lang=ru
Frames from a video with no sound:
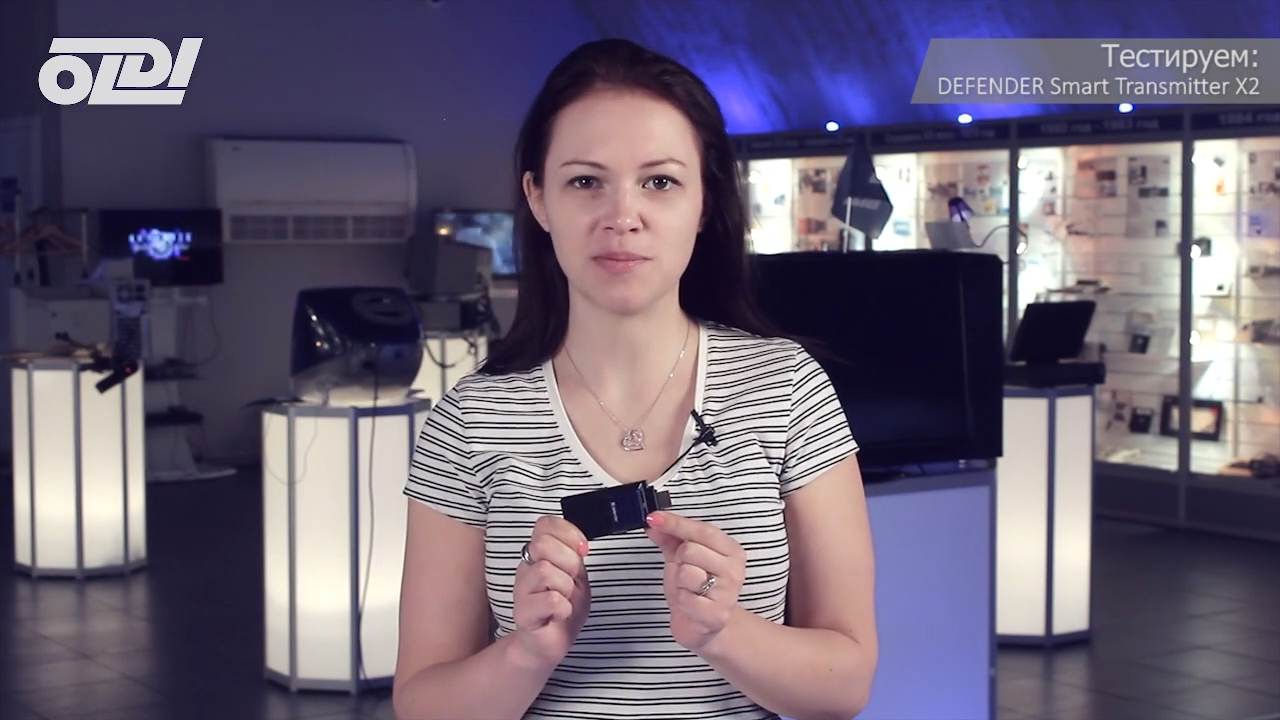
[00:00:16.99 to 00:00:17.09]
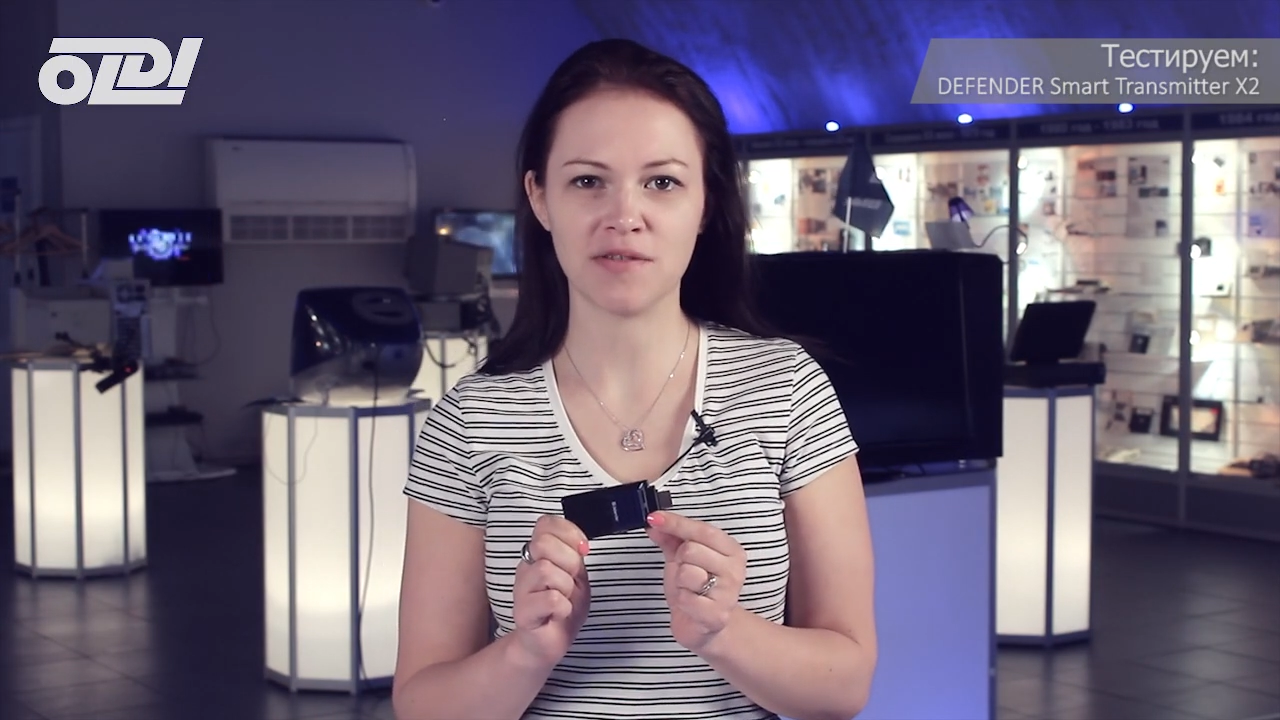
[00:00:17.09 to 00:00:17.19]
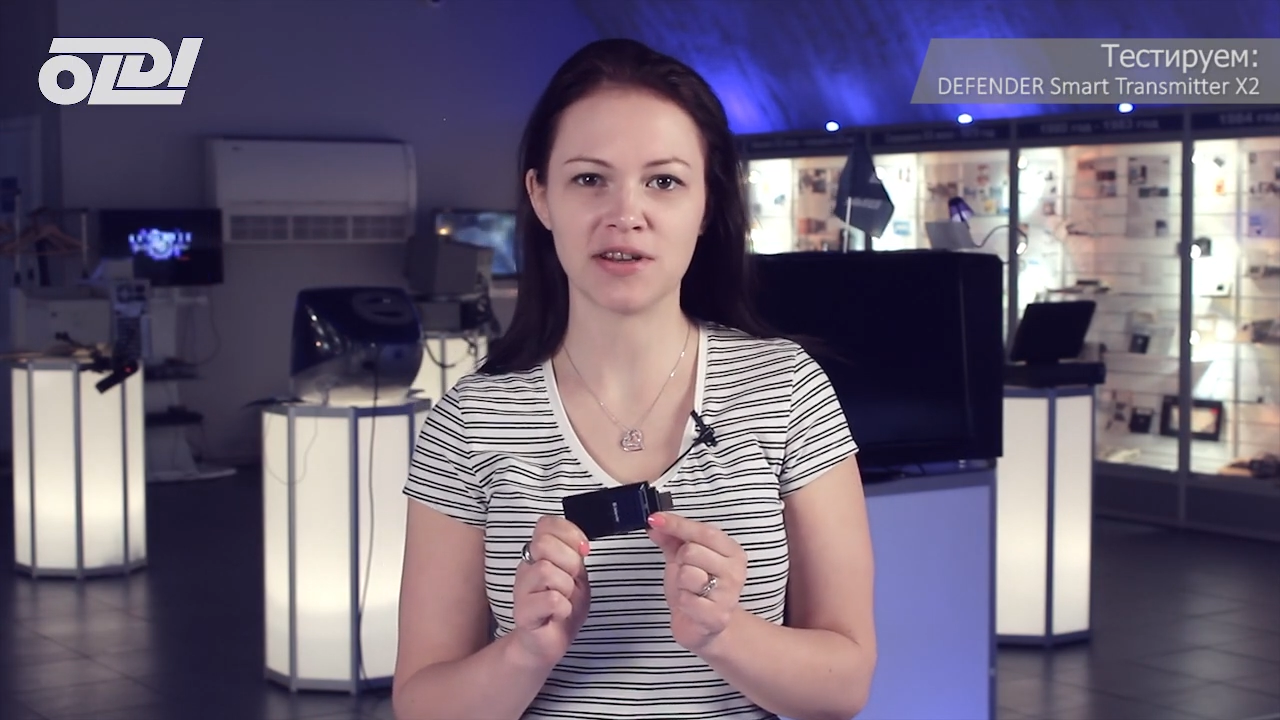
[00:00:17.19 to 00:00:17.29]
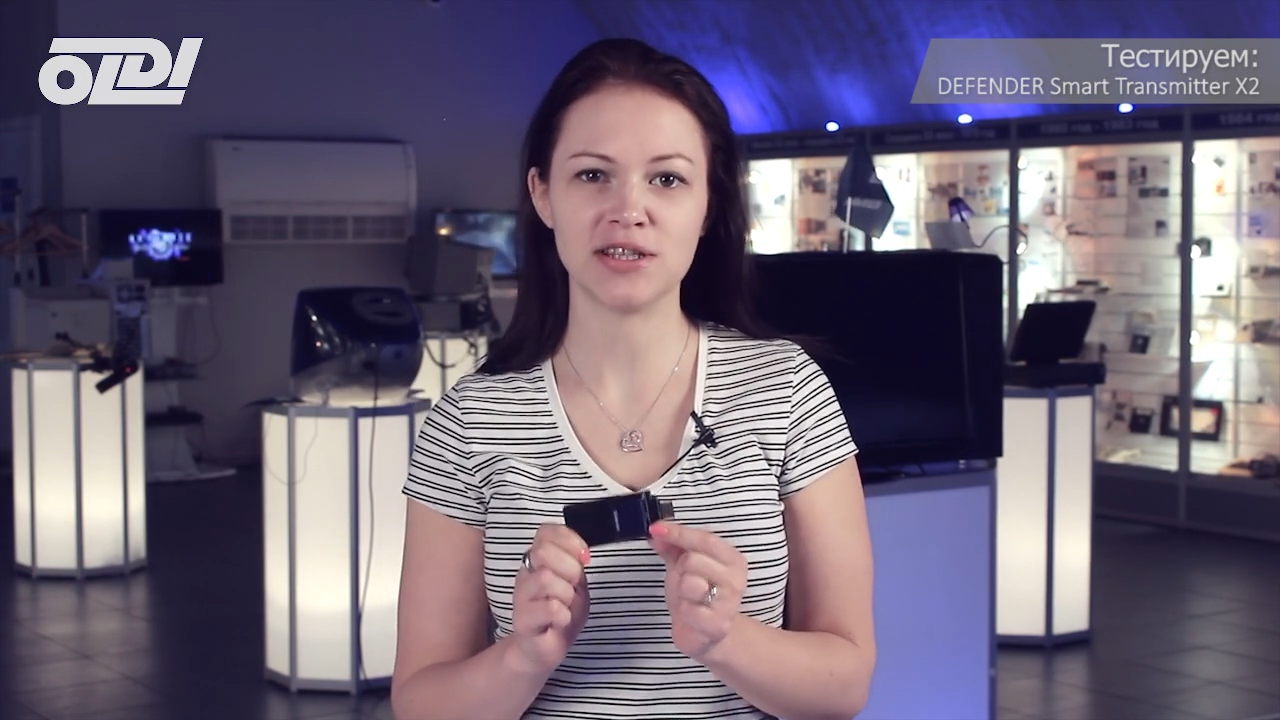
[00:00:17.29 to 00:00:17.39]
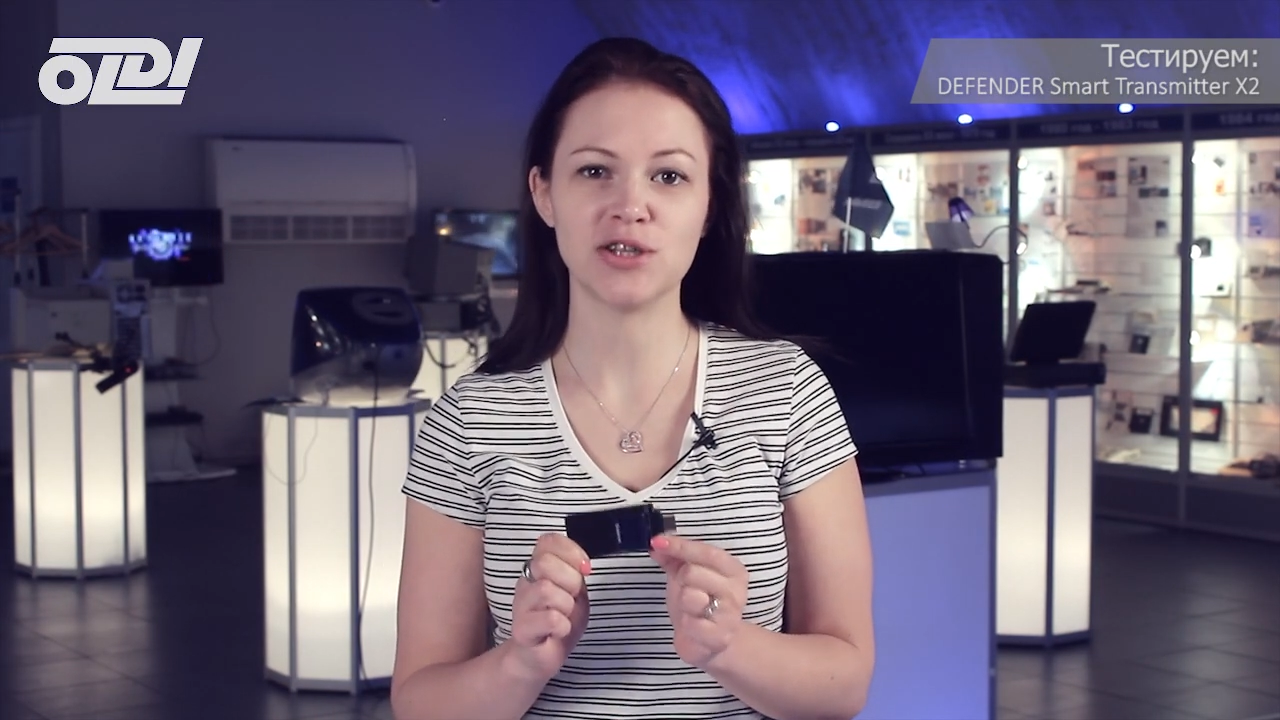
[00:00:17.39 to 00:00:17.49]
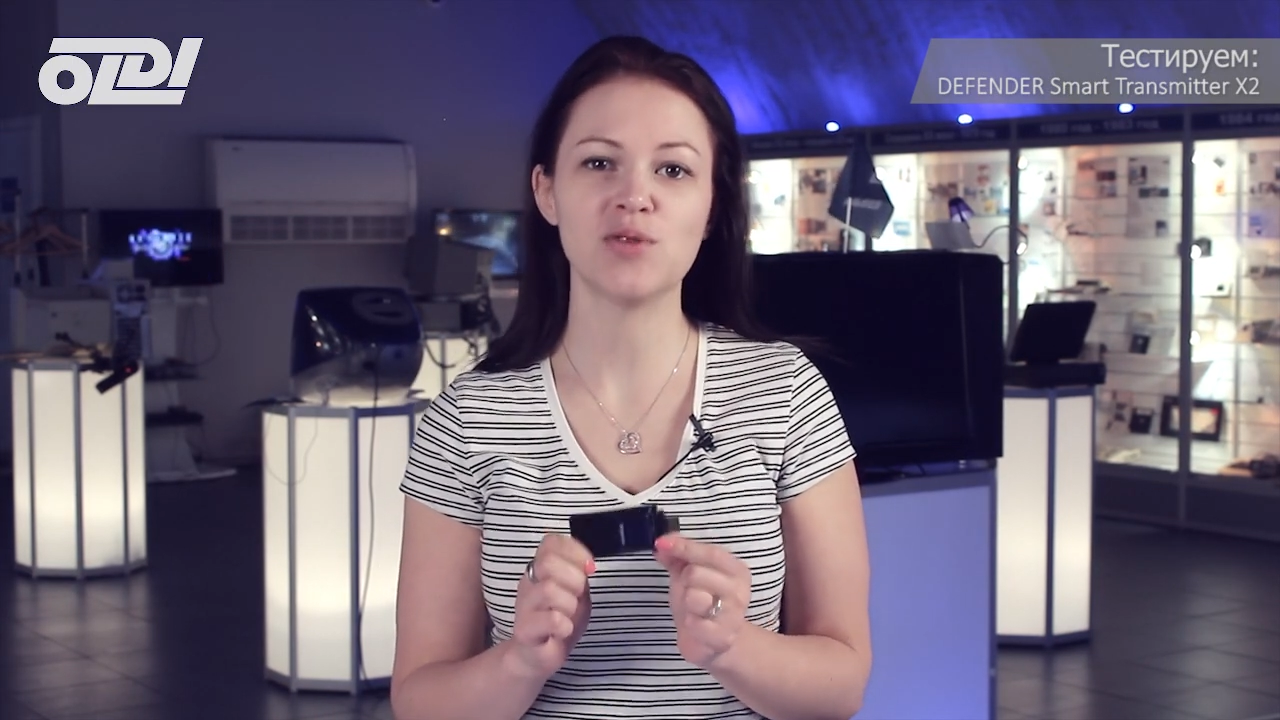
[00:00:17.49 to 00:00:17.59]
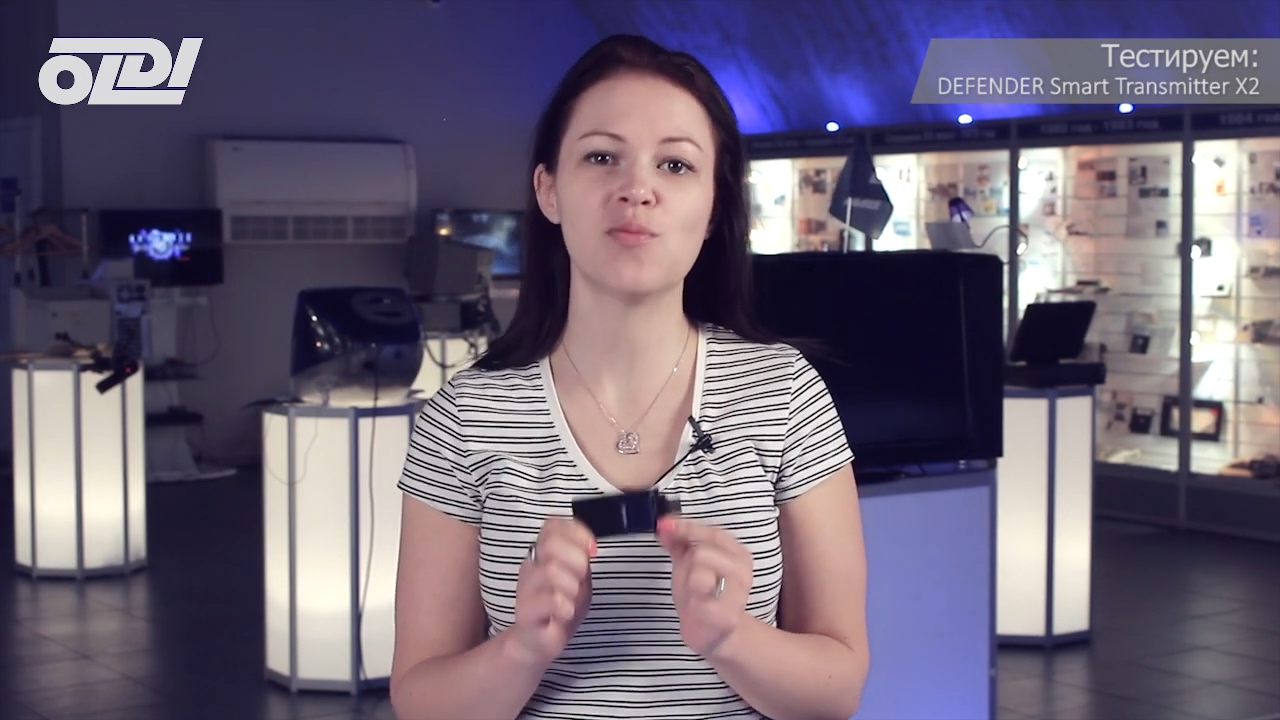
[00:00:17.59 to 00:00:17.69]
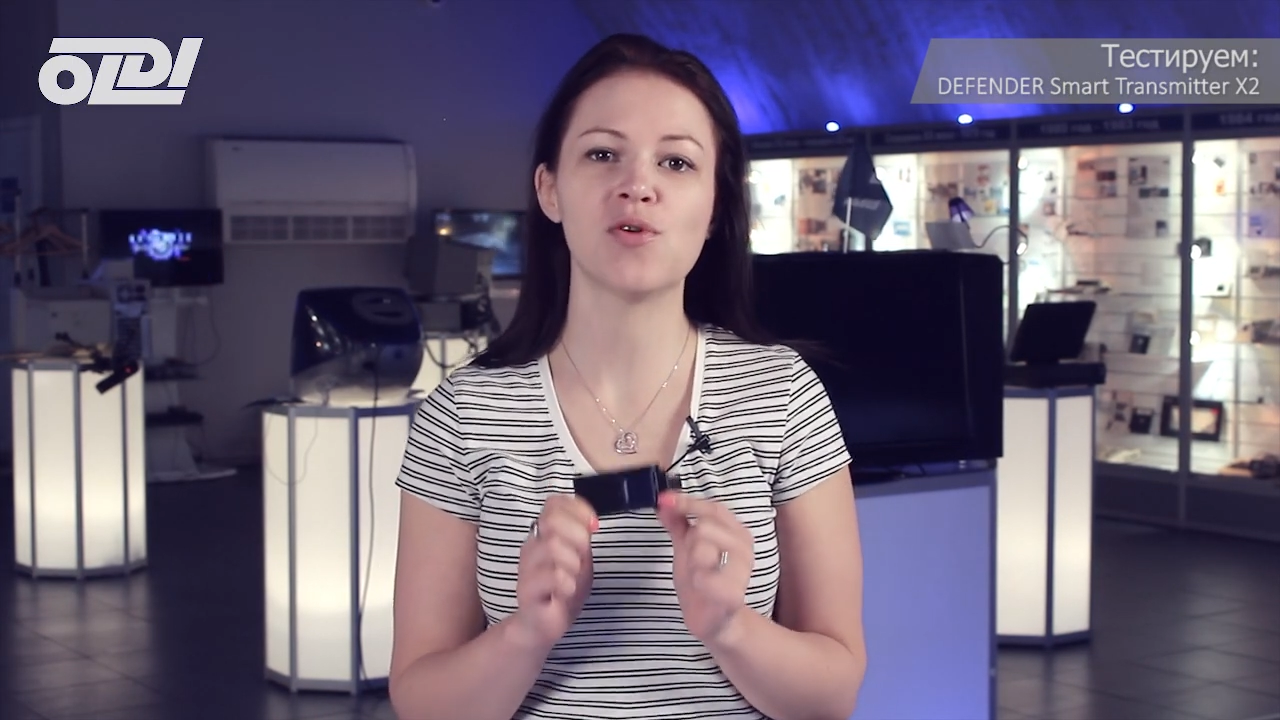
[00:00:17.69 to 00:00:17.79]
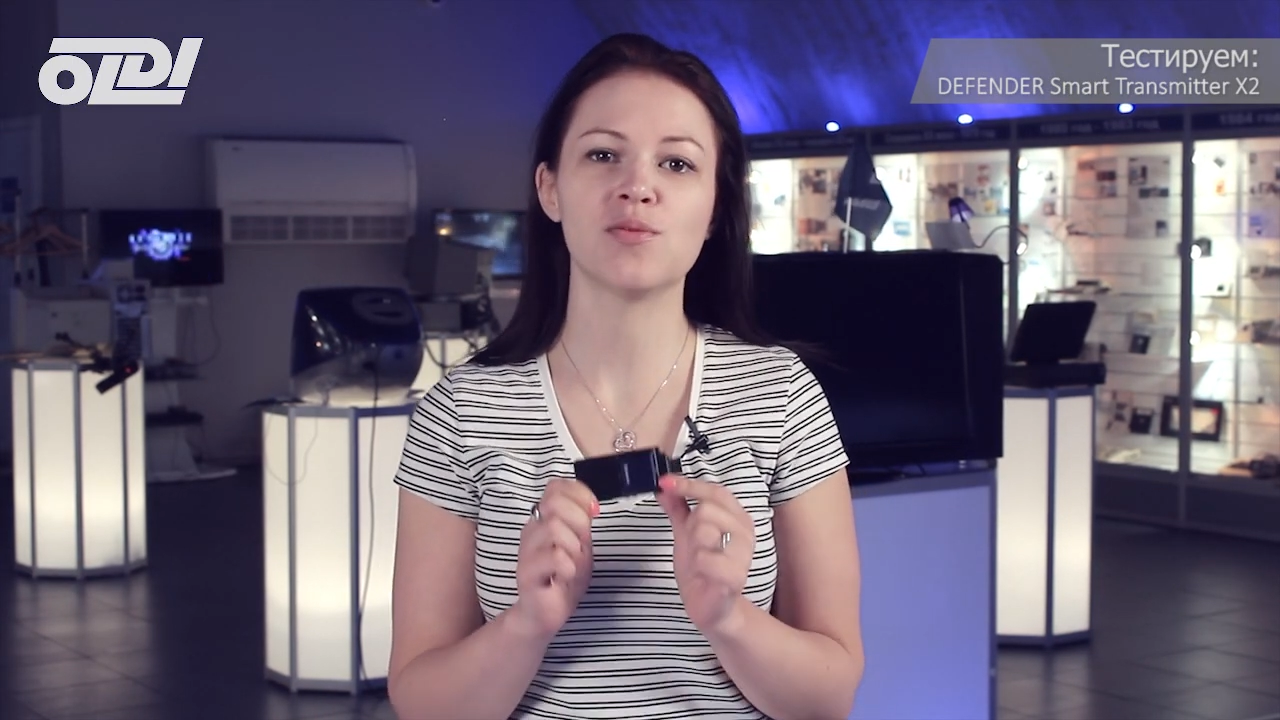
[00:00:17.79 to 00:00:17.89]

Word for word: превратить любой